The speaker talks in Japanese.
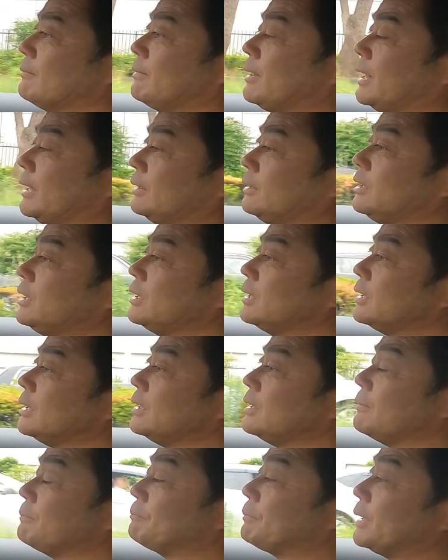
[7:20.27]
まあ、人間
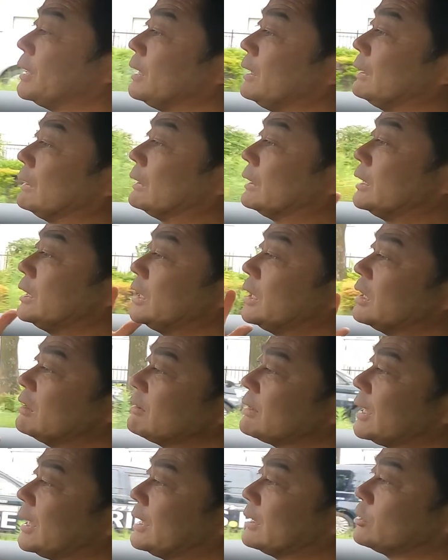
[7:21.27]
やっぱりい
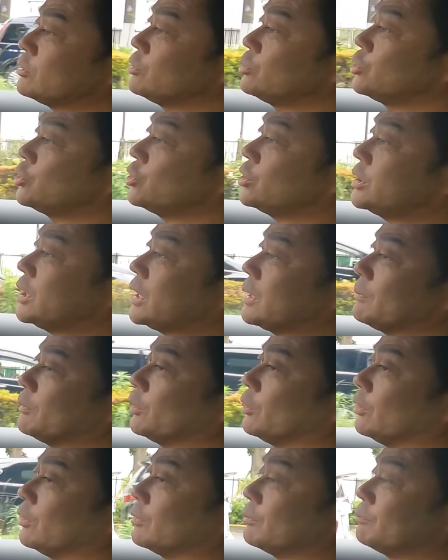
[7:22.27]
くら集中してて
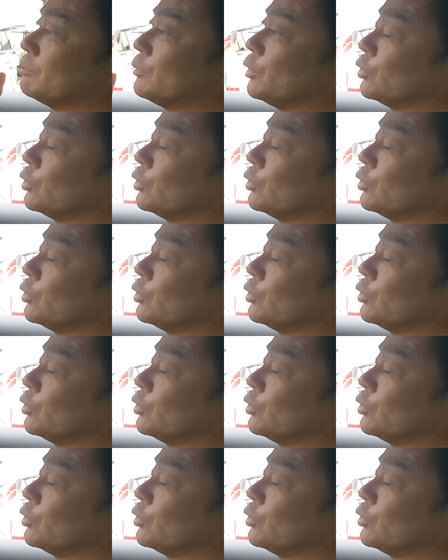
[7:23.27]
も